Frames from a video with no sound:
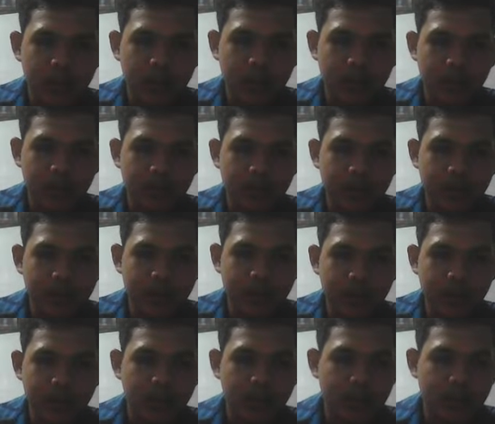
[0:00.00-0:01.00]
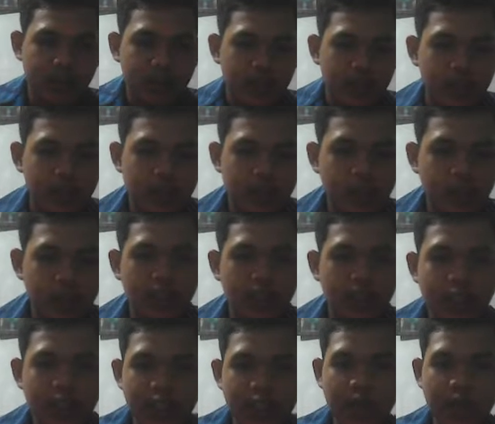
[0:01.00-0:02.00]
terus passwordnya nah
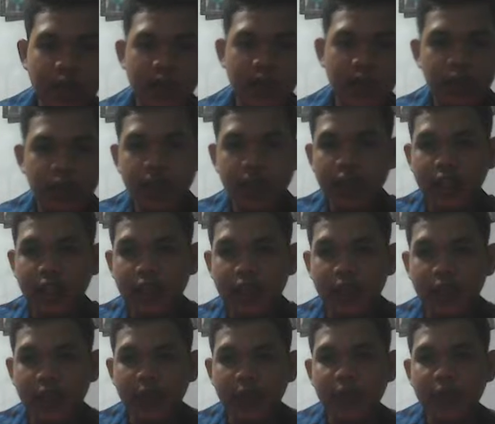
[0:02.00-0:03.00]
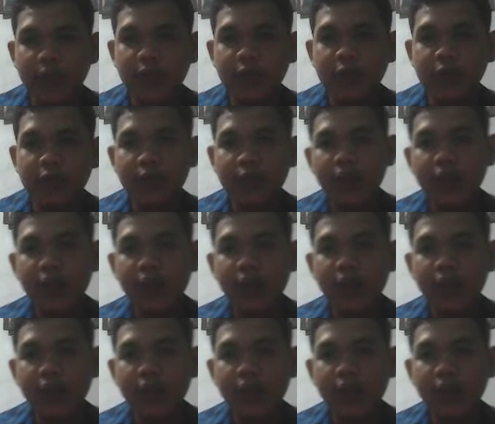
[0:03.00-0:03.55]
di sini passwordnya nih minimum